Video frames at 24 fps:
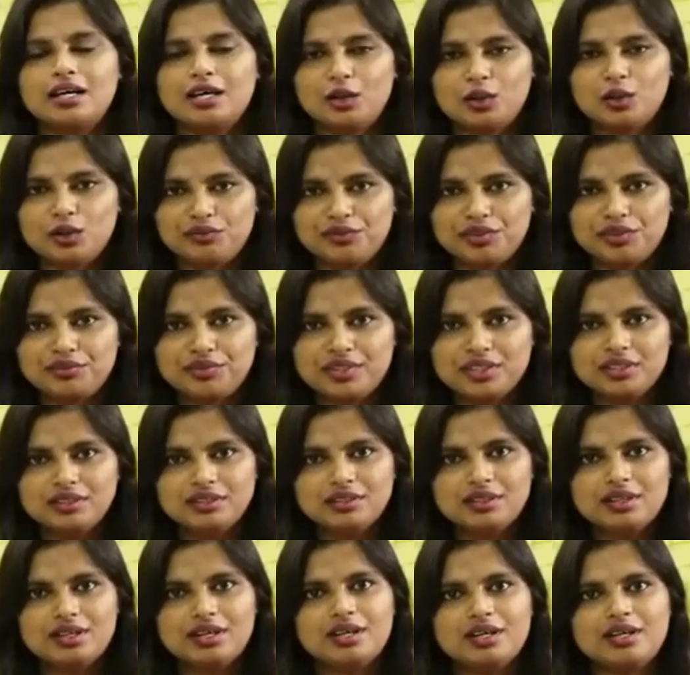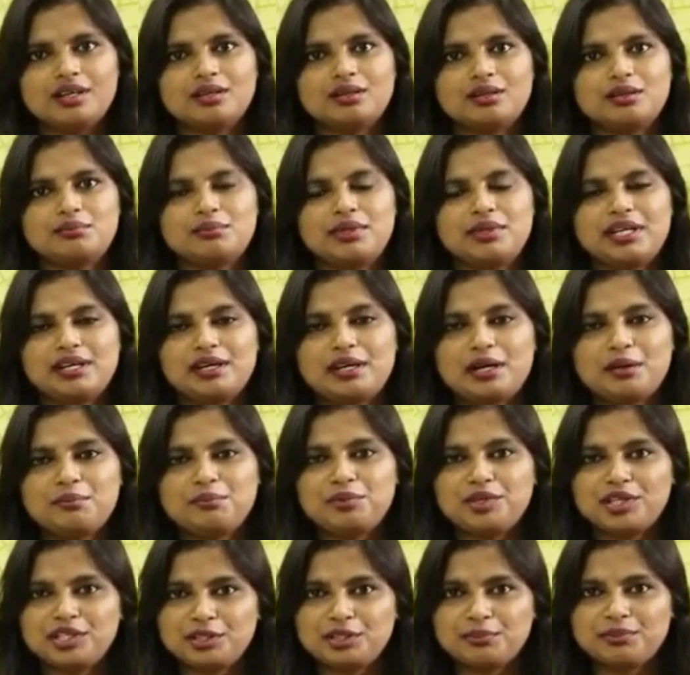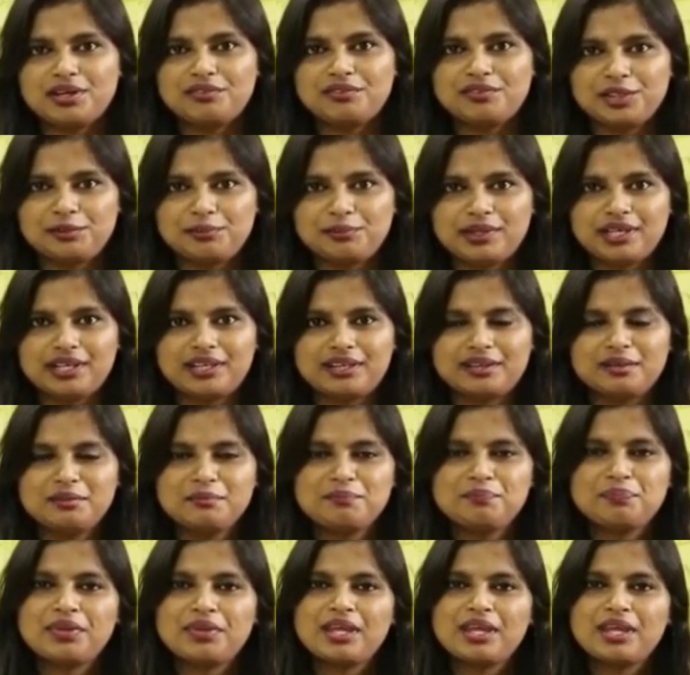हेलो एवरीवन uh, मेरा नाम प्रतिभा वर्मा है